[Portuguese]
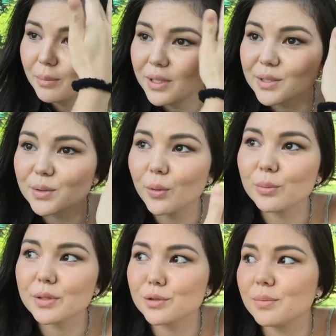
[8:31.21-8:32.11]
uma
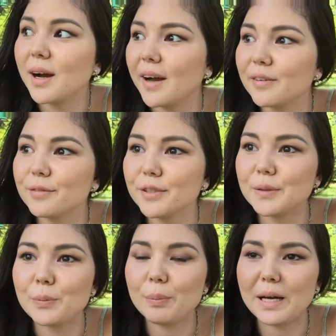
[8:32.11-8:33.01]
sombra de uma árvore
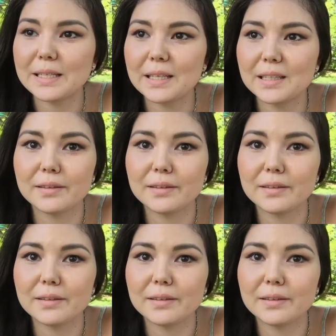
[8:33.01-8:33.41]
num parque